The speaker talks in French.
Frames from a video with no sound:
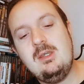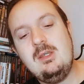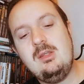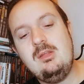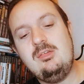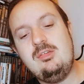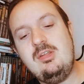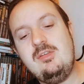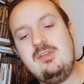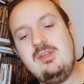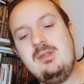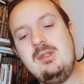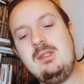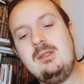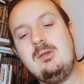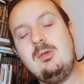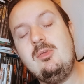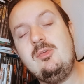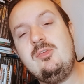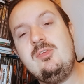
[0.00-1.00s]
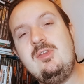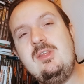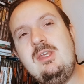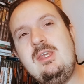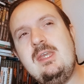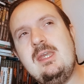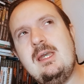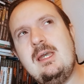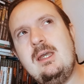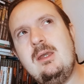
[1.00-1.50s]
Je les ai
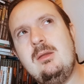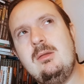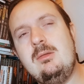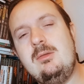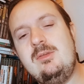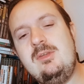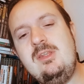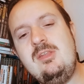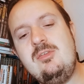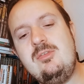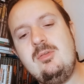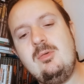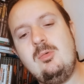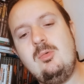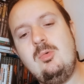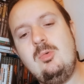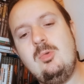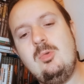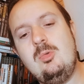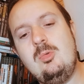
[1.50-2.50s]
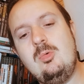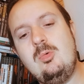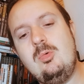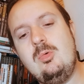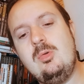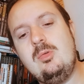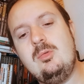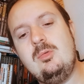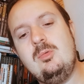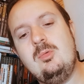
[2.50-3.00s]
négociés à 10 euh, euros le lot.
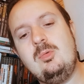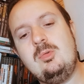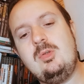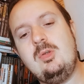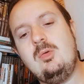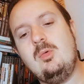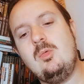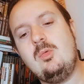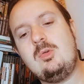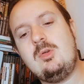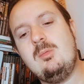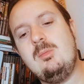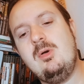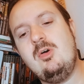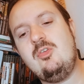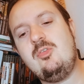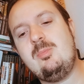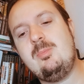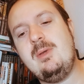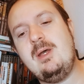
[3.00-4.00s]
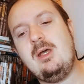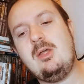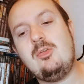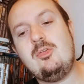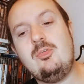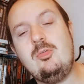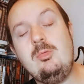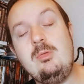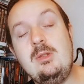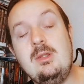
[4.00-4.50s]
Donc on commence par
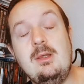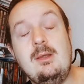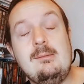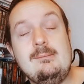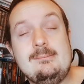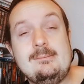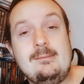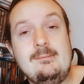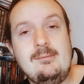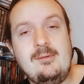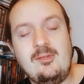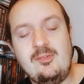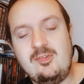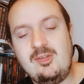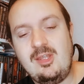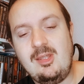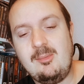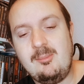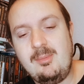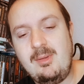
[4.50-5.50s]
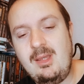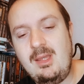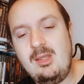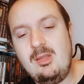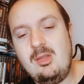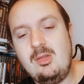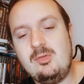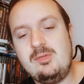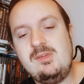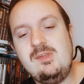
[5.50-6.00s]
celui-là. C'est un, pas
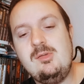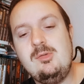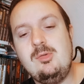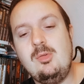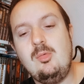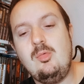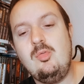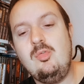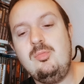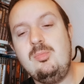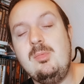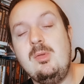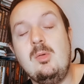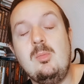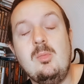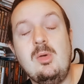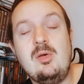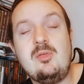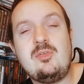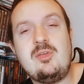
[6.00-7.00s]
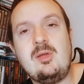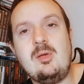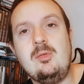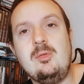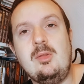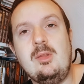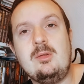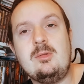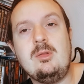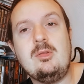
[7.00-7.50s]
un titre de ouf, mais au moins ça rentre dans
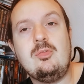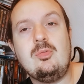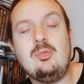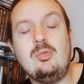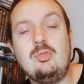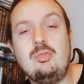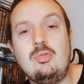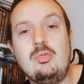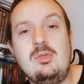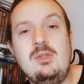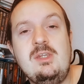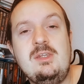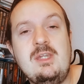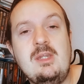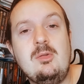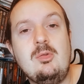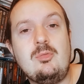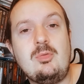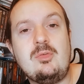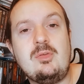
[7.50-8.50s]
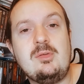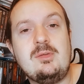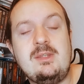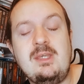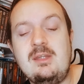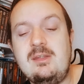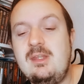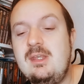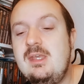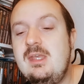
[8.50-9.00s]
la collection de jeux Nintendo
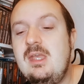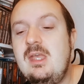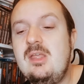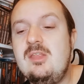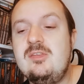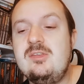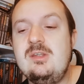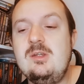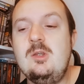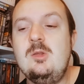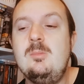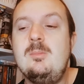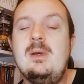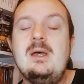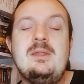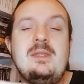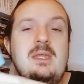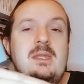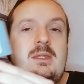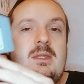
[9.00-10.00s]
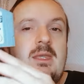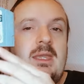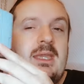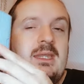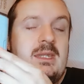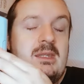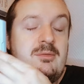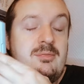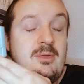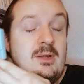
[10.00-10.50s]
64 c'est le Madden
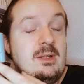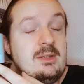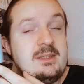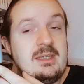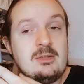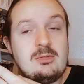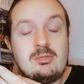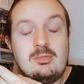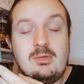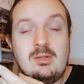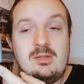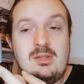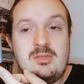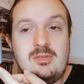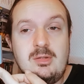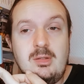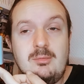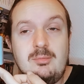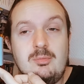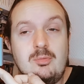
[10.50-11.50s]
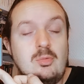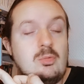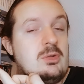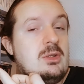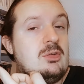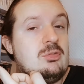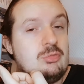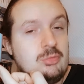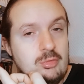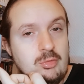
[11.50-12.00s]
NFL 99, donc
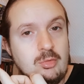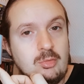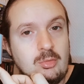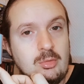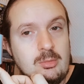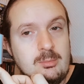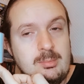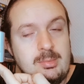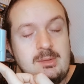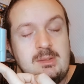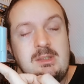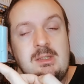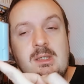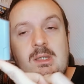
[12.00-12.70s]
un jeu de rugby.